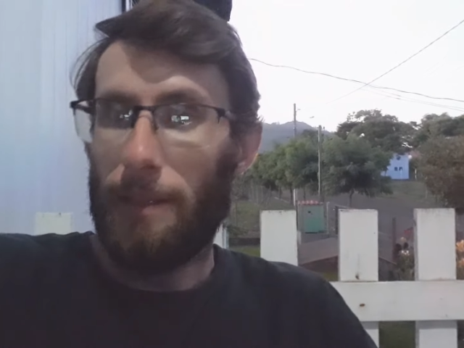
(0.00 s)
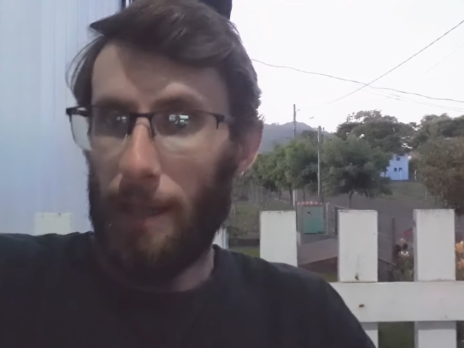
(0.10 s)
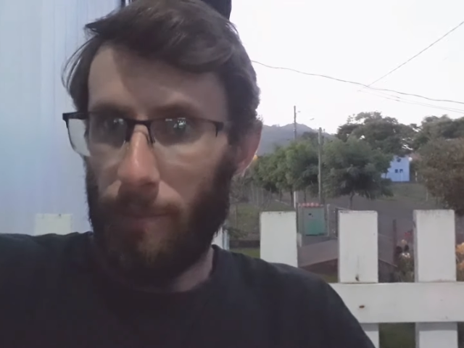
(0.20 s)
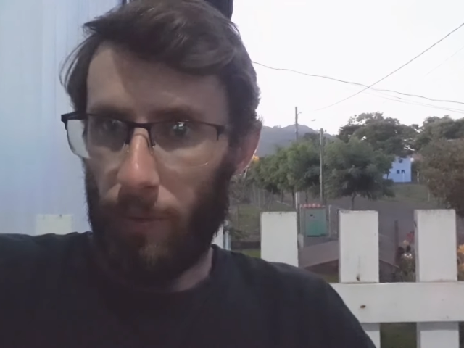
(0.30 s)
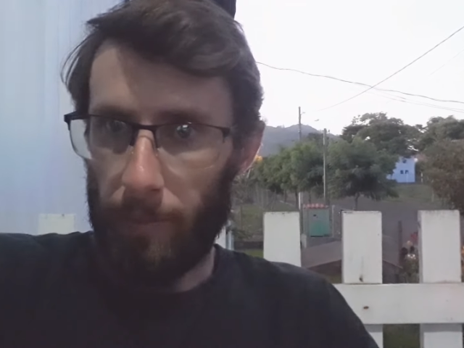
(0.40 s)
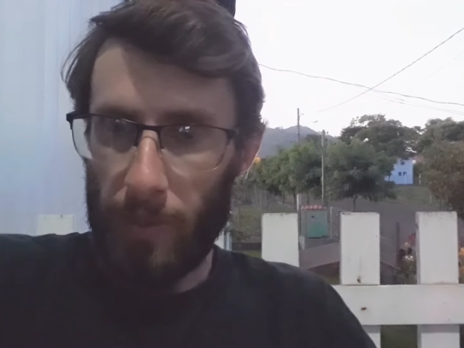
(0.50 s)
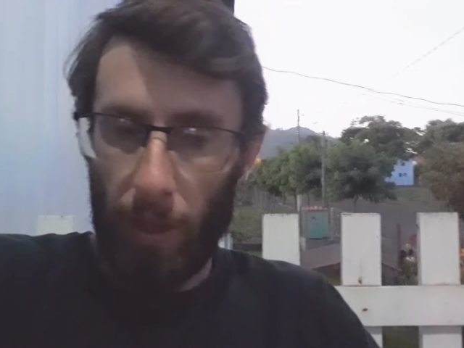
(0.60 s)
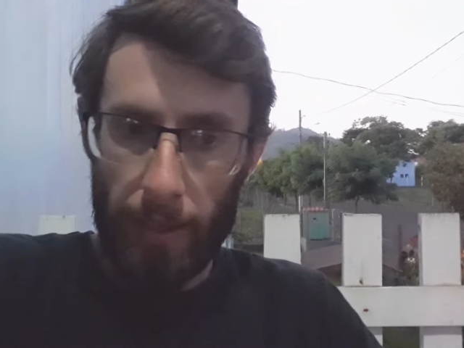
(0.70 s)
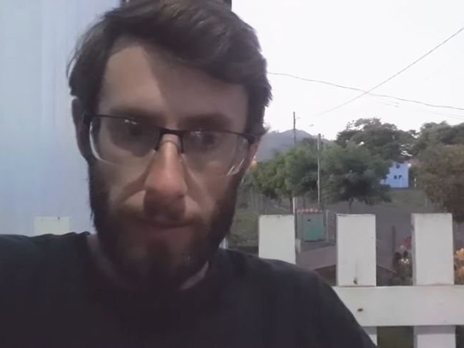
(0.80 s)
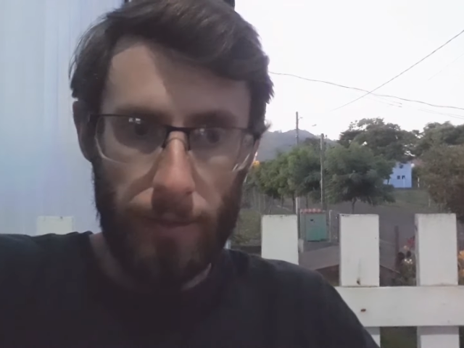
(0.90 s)
Tem
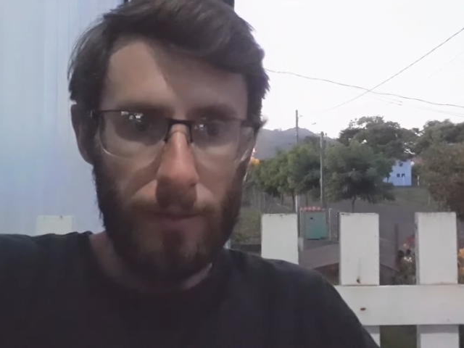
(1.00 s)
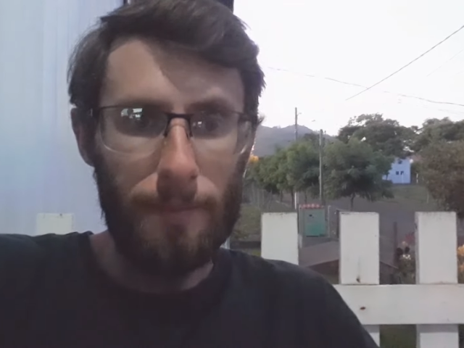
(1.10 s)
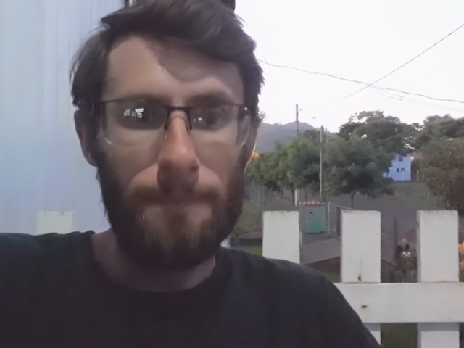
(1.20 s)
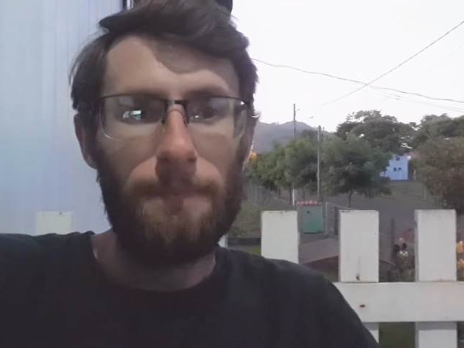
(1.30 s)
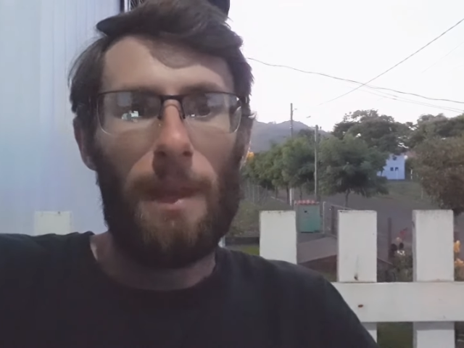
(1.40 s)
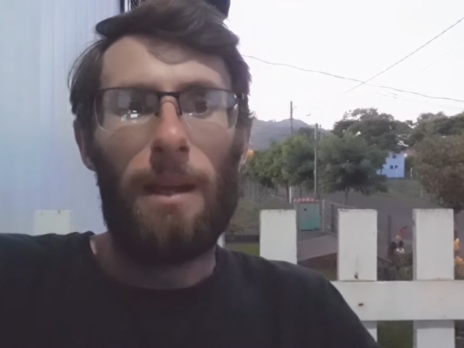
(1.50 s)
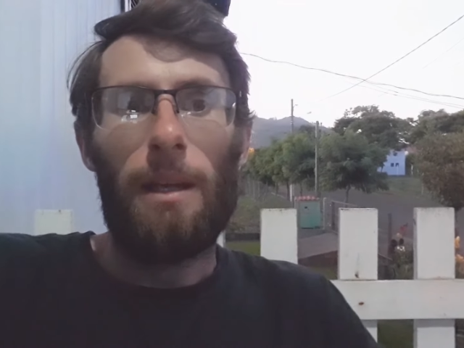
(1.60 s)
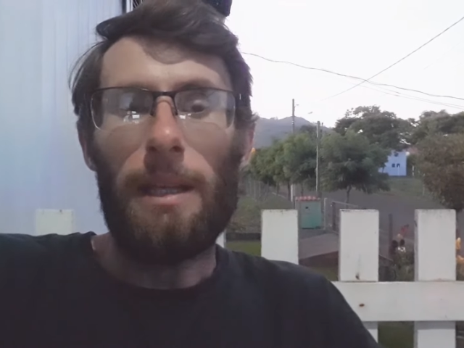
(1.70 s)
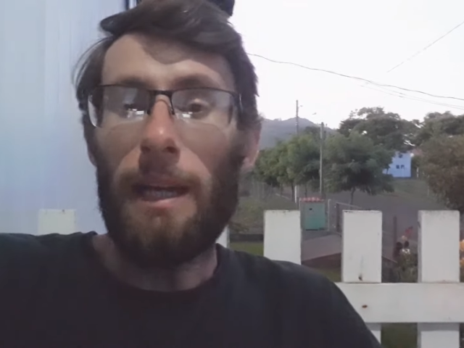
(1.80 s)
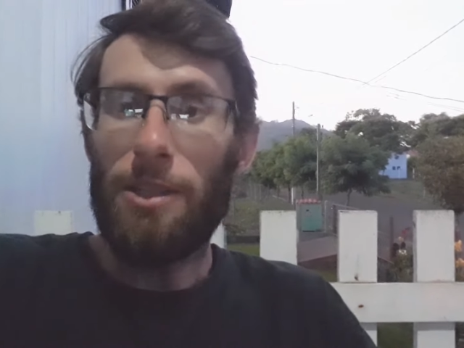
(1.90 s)
probiótico
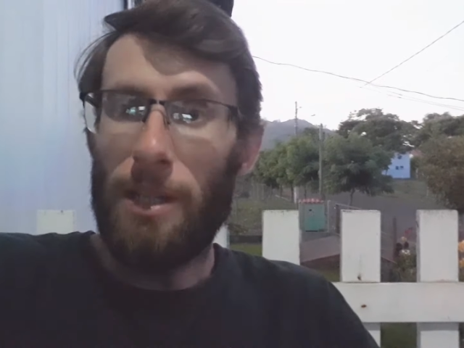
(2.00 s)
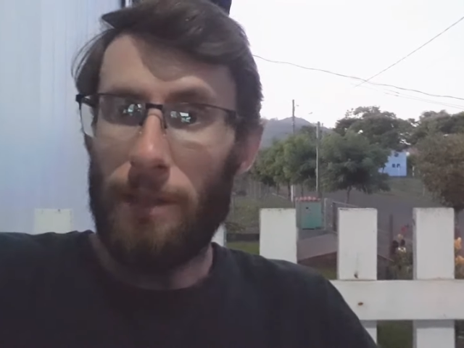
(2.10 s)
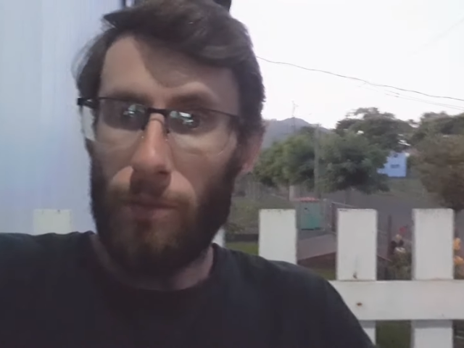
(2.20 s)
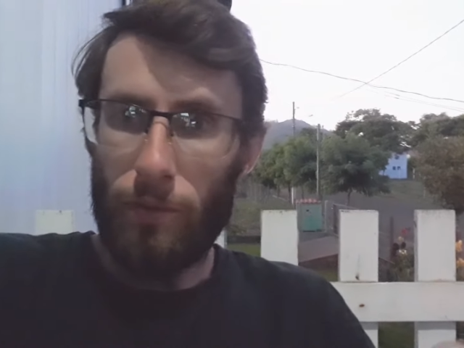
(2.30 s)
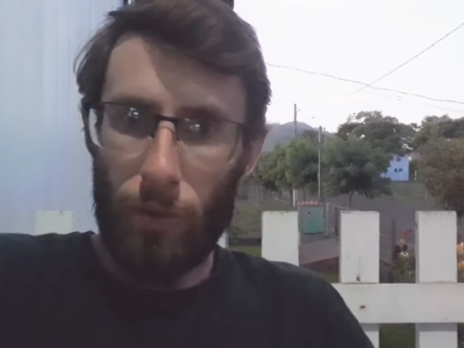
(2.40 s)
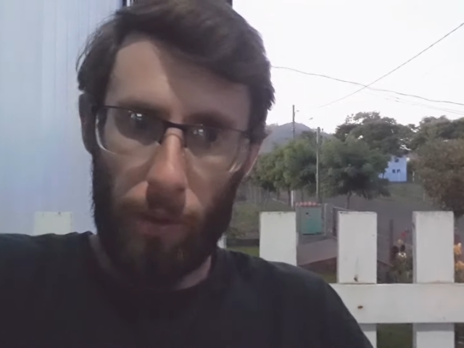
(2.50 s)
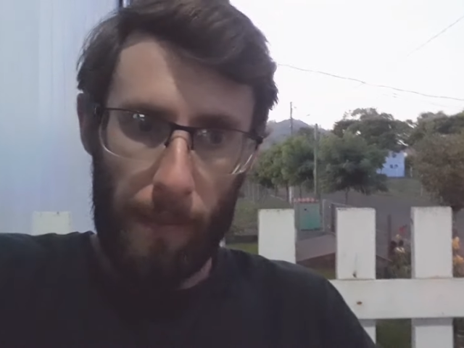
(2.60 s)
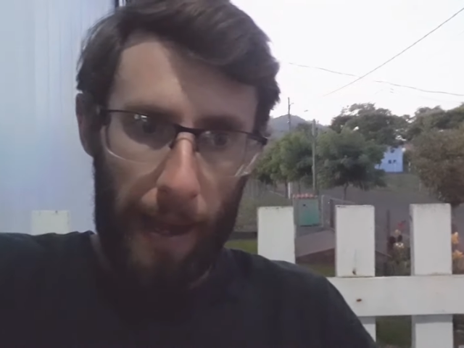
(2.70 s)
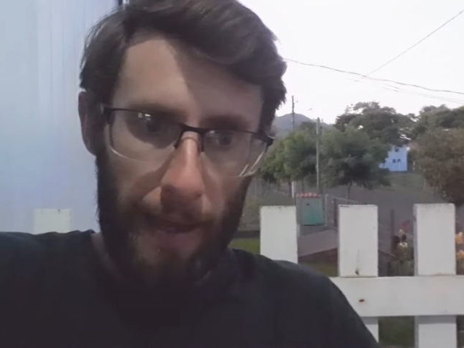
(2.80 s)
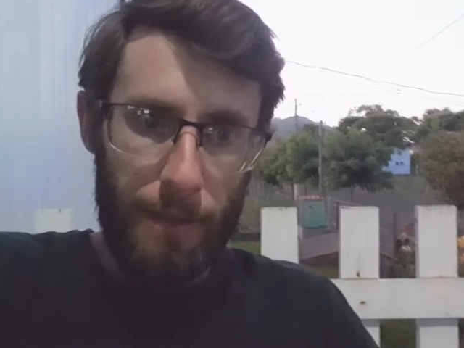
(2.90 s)
e a gente usou
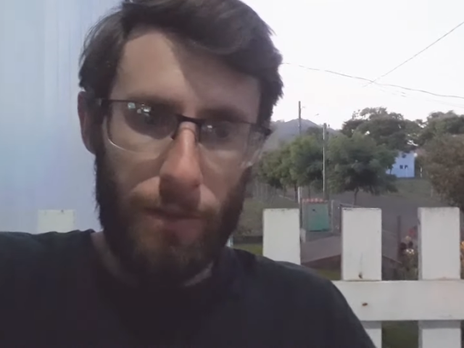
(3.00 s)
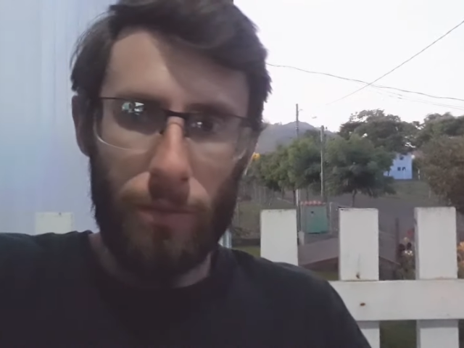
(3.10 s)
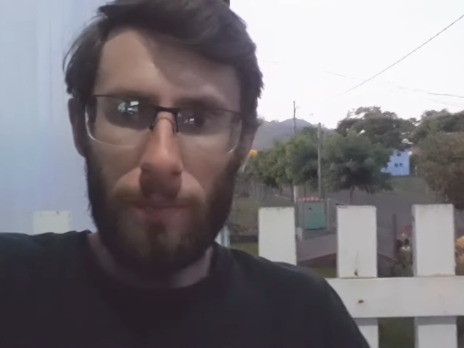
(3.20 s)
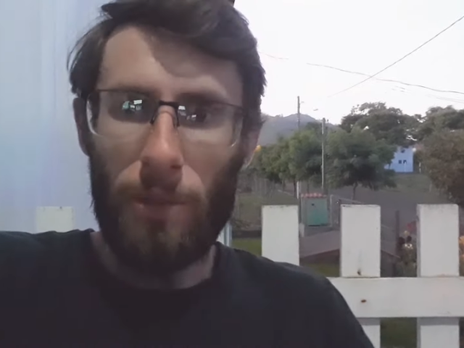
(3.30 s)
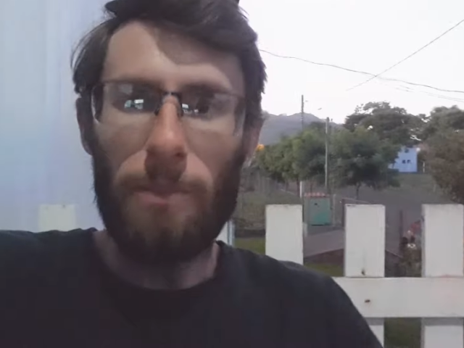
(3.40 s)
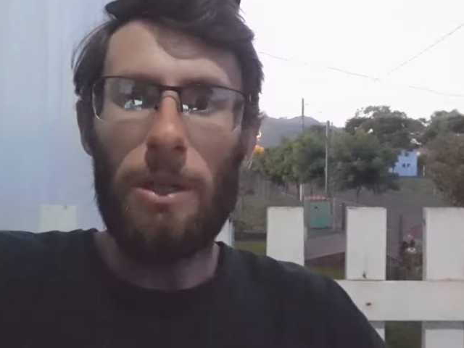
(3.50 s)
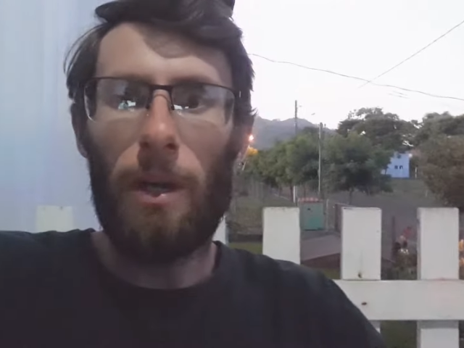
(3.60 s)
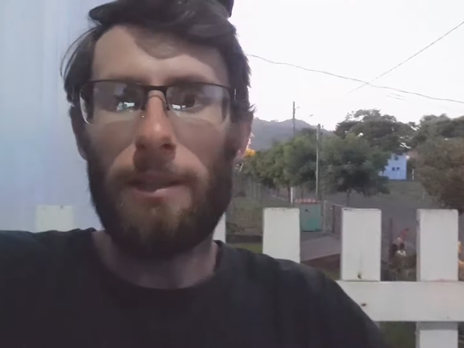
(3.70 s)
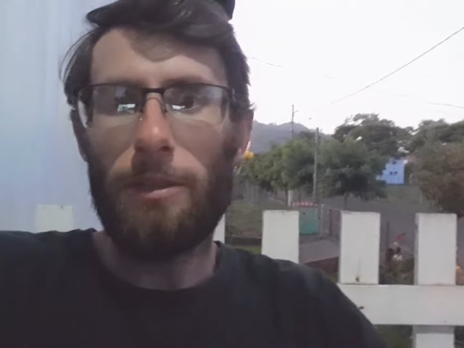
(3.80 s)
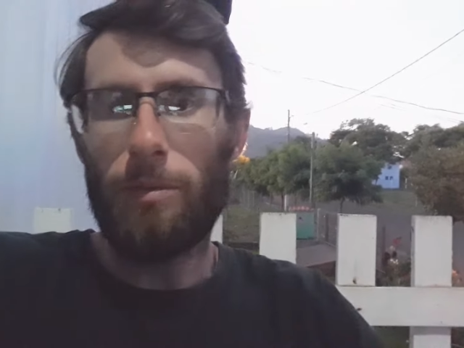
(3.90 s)
mais um
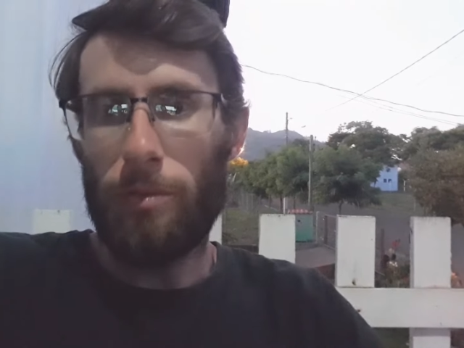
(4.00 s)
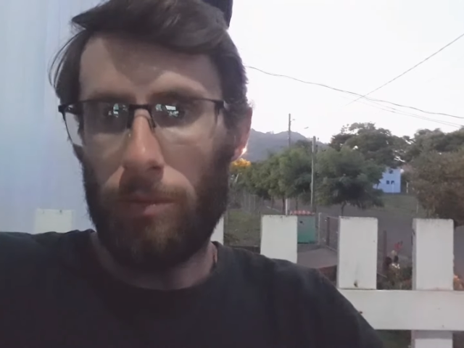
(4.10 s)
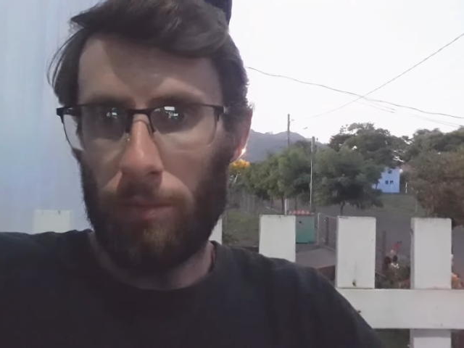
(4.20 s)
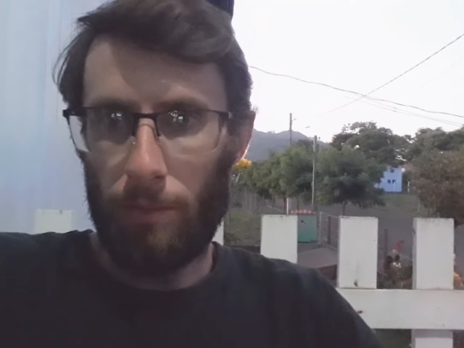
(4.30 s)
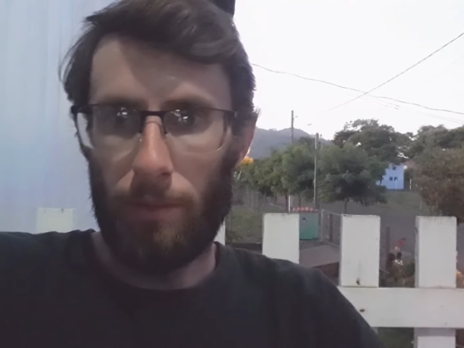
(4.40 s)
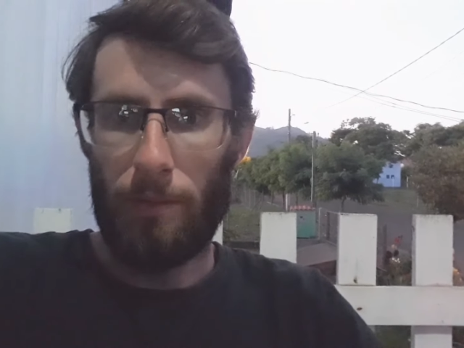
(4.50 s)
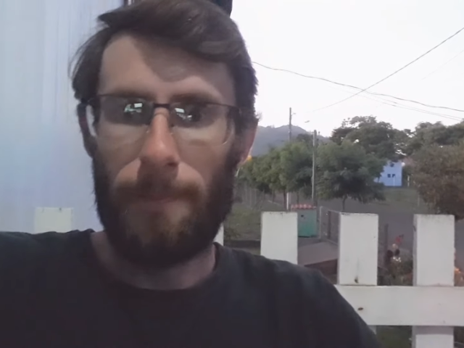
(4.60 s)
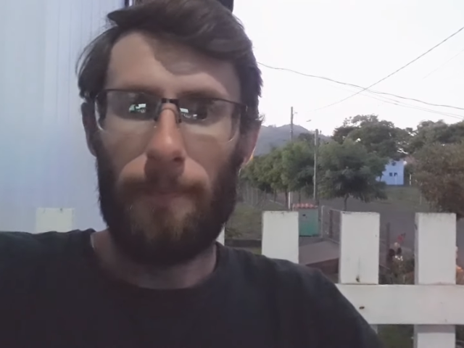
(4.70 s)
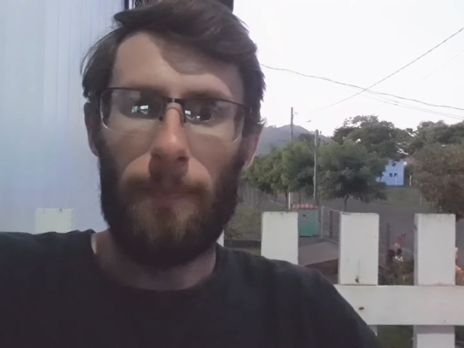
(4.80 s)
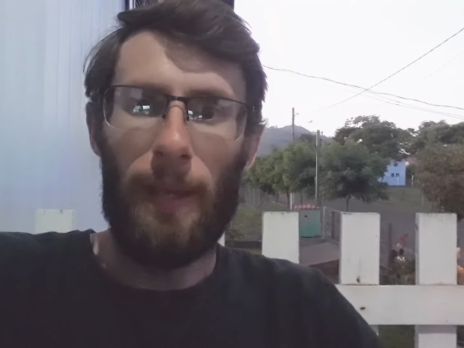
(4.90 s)
probiótico junto,
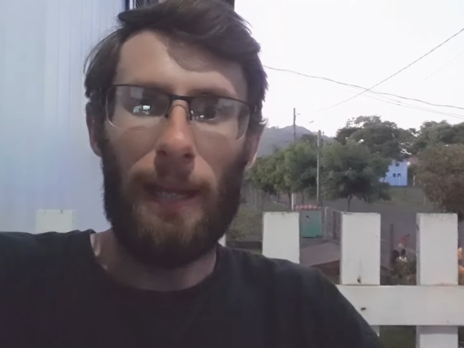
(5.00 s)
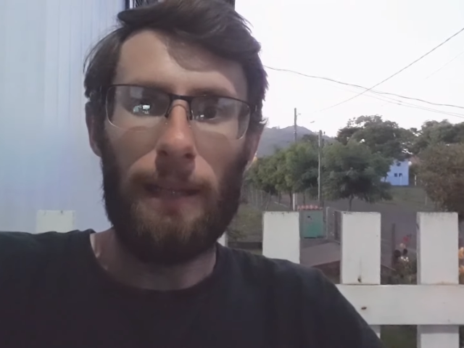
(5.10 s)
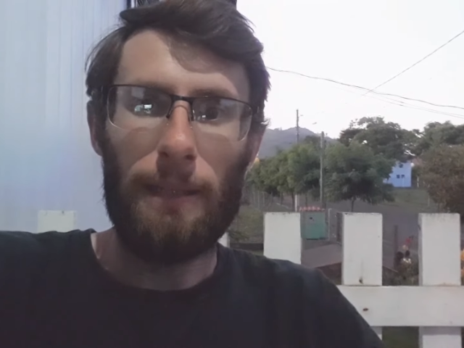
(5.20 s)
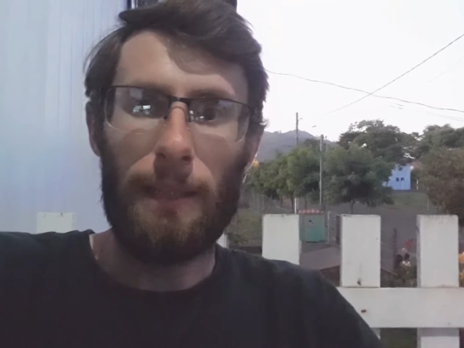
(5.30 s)
né?